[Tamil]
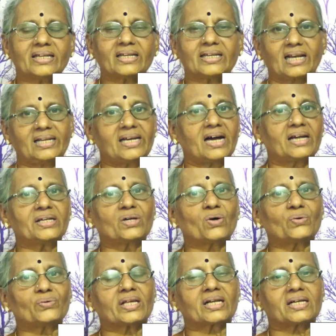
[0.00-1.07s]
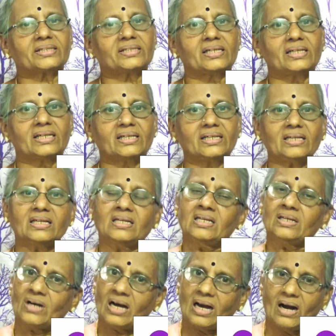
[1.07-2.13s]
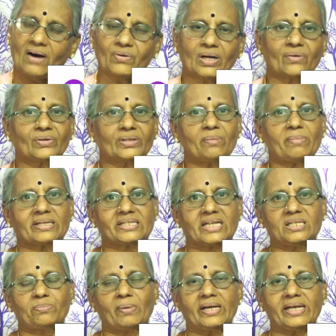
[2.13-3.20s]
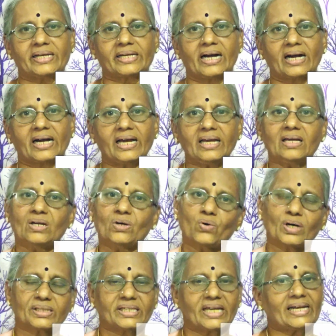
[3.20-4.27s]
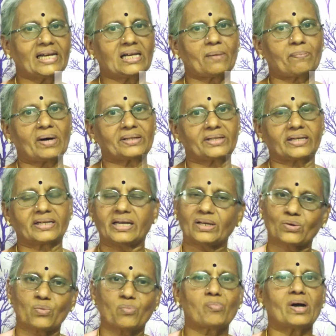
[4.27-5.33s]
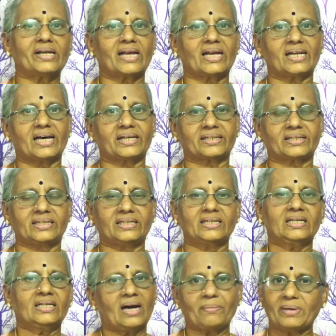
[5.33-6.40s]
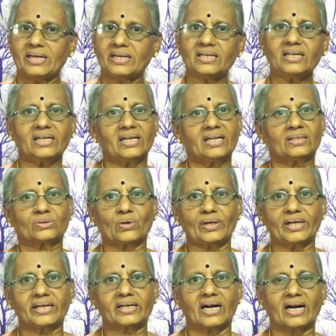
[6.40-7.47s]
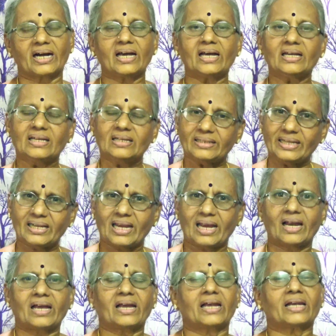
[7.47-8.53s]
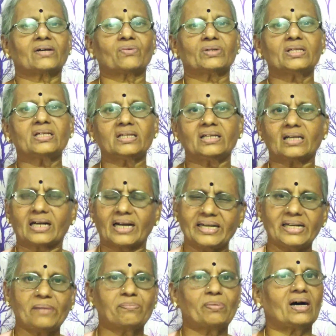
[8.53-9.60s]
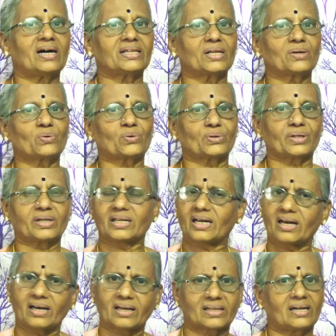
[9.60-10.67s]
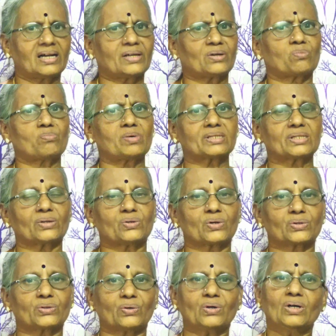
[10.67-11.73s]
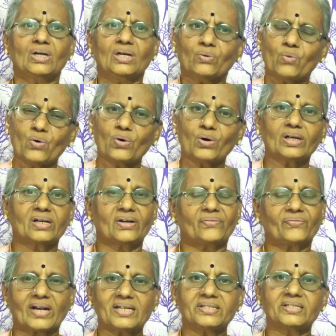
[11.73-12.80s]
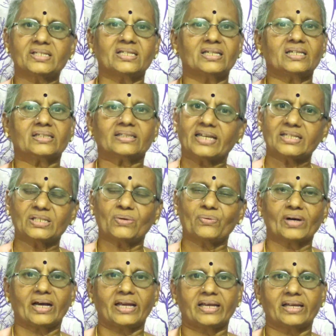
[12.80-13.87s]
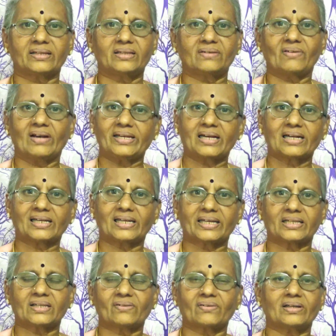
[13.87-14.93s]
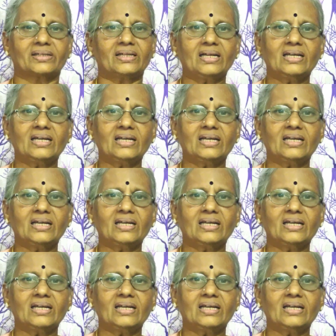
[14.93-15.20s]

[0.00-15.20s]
கல்யாணி கோவிந்தராஜன்னு அவங்க வந்து மெசேஜ் பண்ணியிருக்காங்க உங்கள் சேனலில் பார்த்துருக்கேன் ரொம்ப நல்லா இருக்குது அப்படின்னு சொல்லியிருக்காங்க நீங்கள் எனக்கு வந்து கண்டிப்பாக ஆதரவு கொடுத்துருக்கீங்கிறதுனால ரொம்ப சந்தோஷம் உங்களுக்கு ஃப்ரெண்ட்ஸு தெரிஞ்சவங்க இருந்து வெளிநாட்டில் இருந்தவங்களுக்கு